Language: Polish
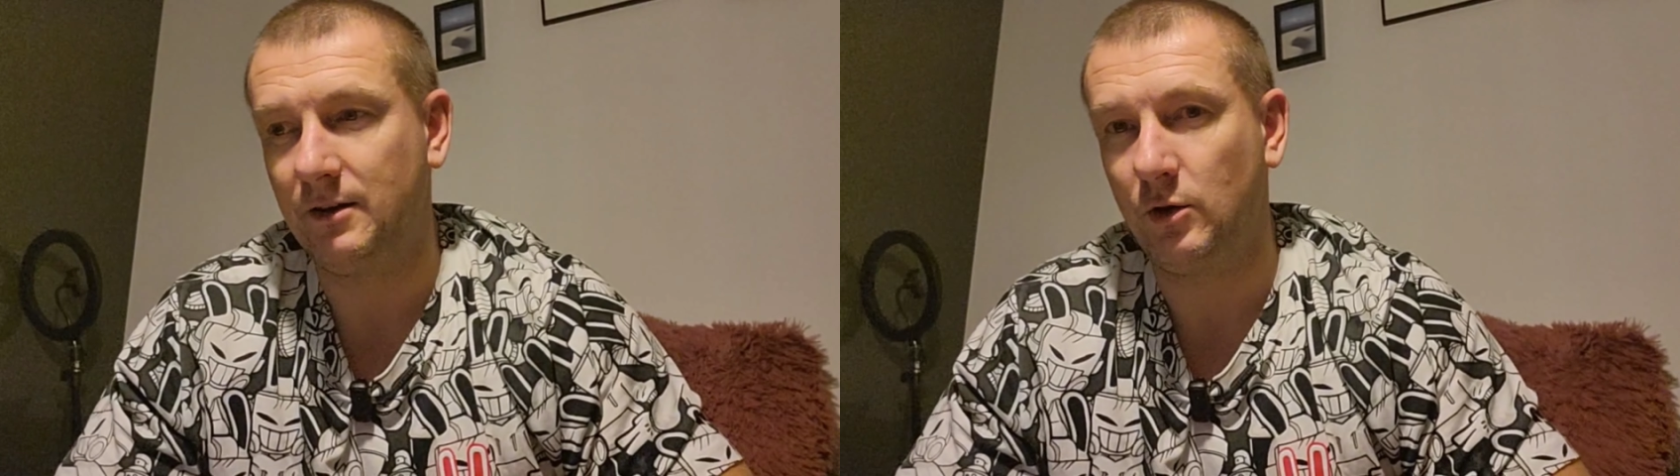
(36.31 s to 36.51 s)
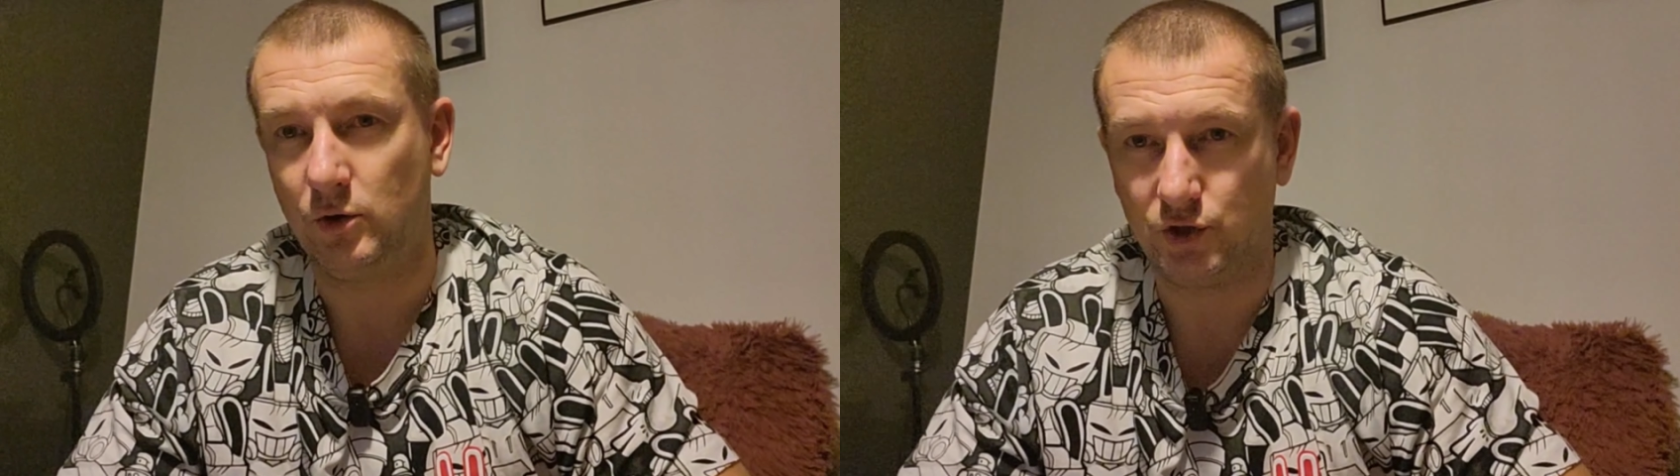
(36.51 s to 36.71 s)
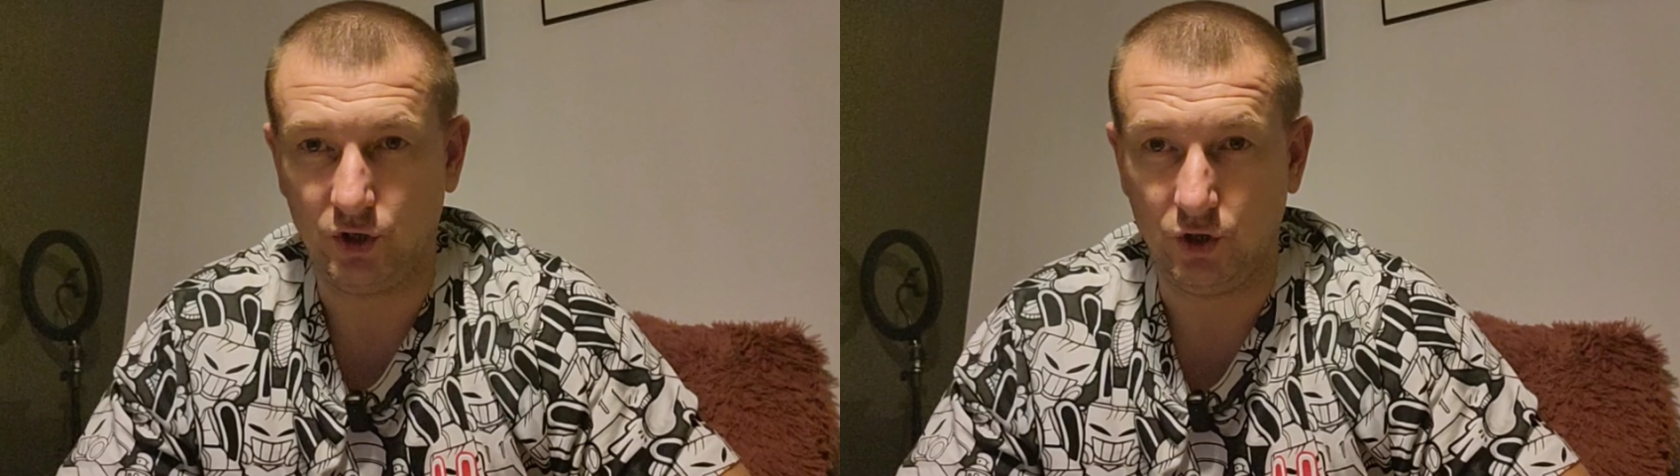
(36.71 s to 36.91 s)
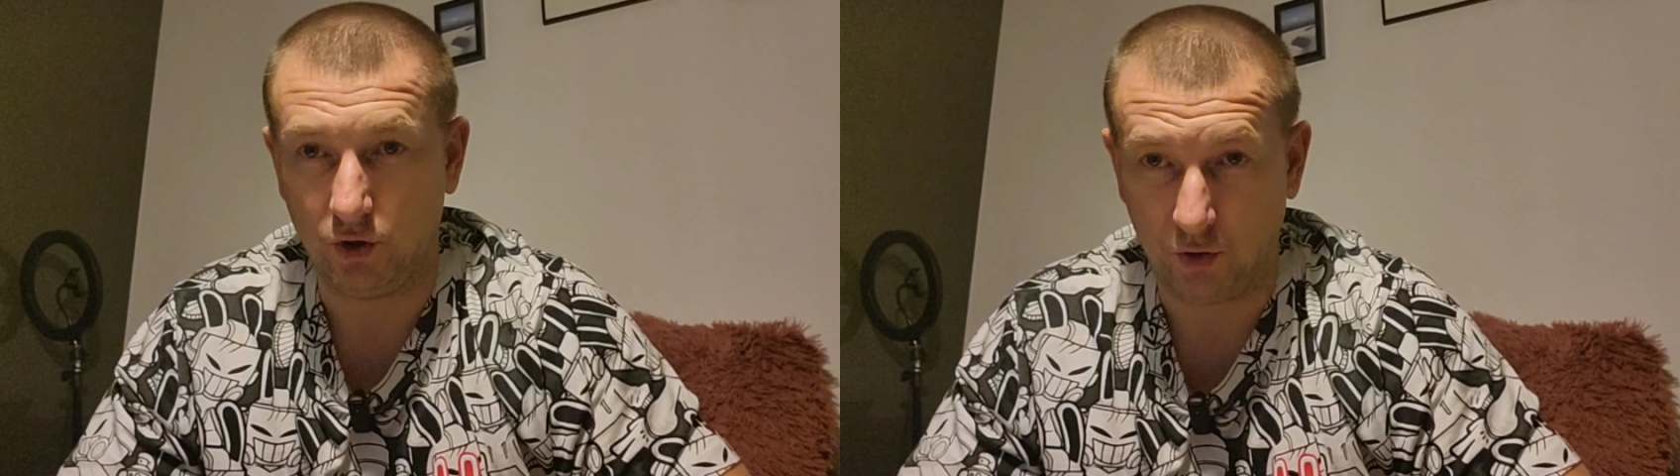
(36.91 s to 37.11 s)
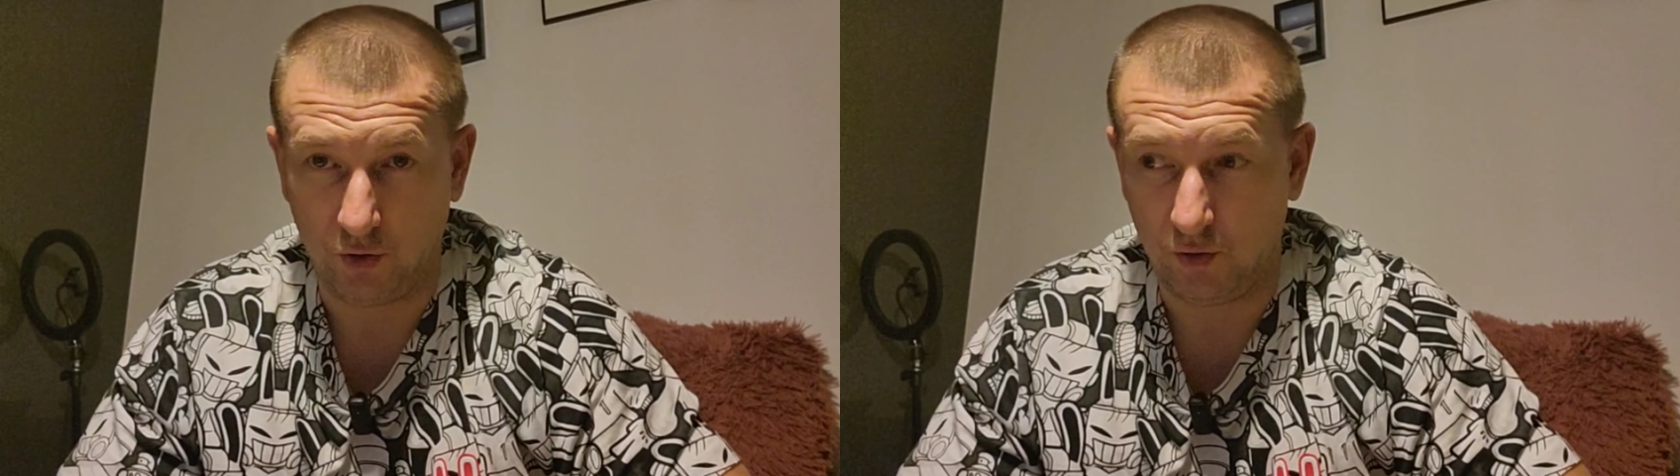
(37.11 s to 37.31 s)
chodzi
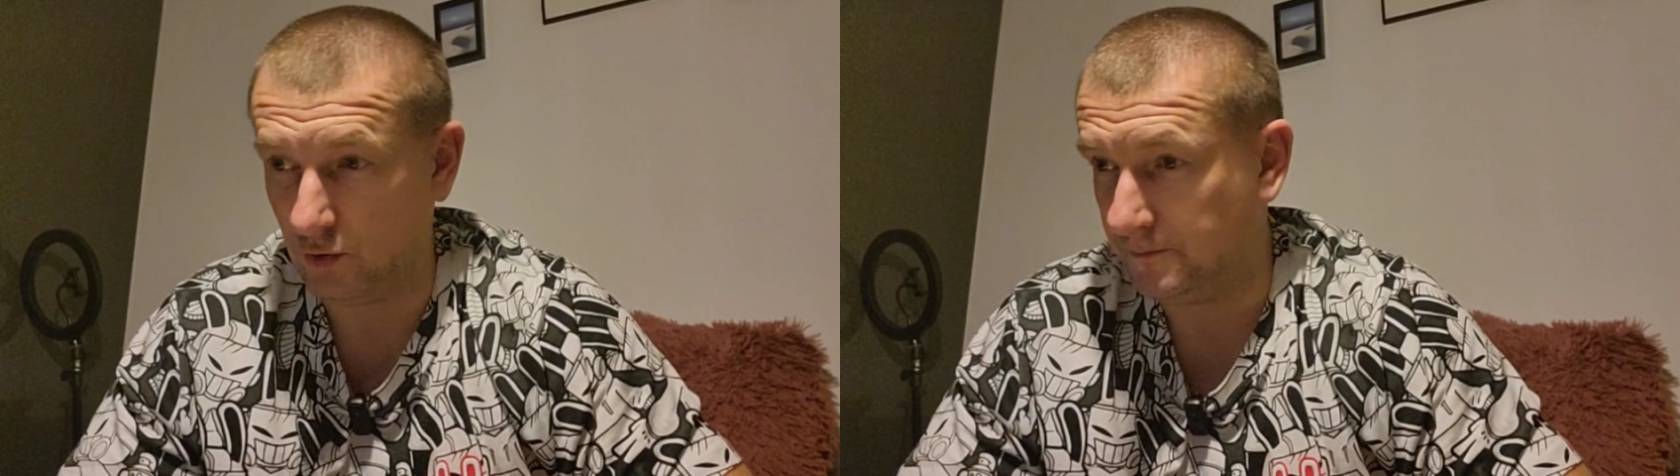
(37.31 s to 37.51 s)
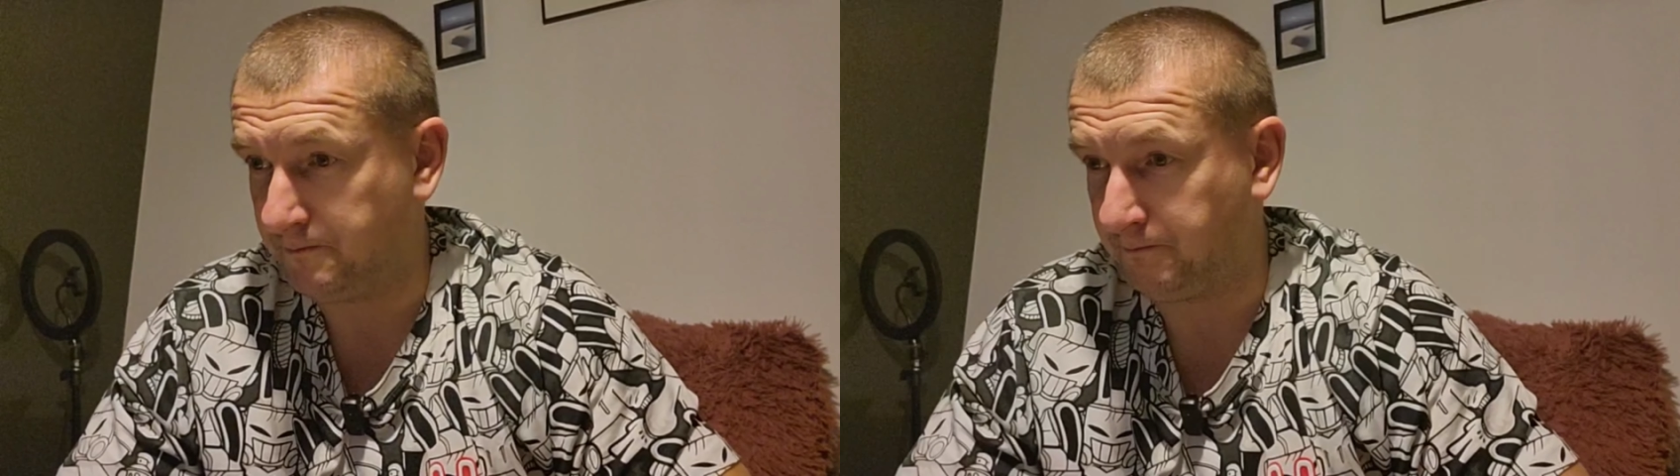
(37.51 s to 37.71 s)
o,